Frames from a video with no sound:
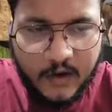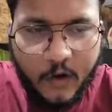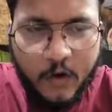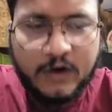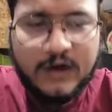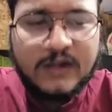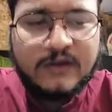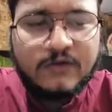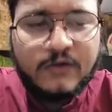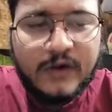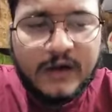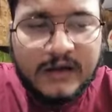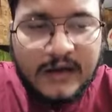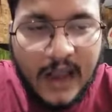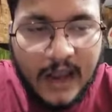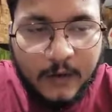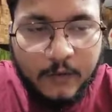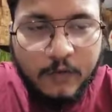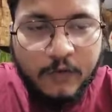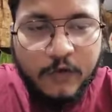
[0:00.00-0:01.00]
হঠাৎ করে
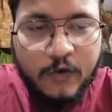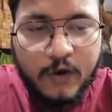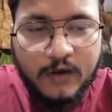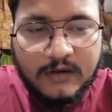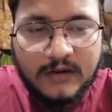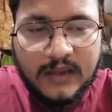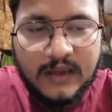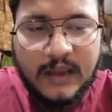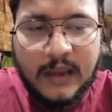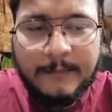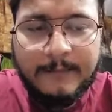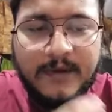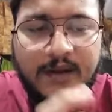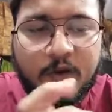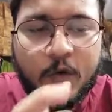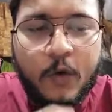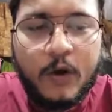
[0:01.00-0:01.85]
ঠাকুর ঘর থেকে আপনি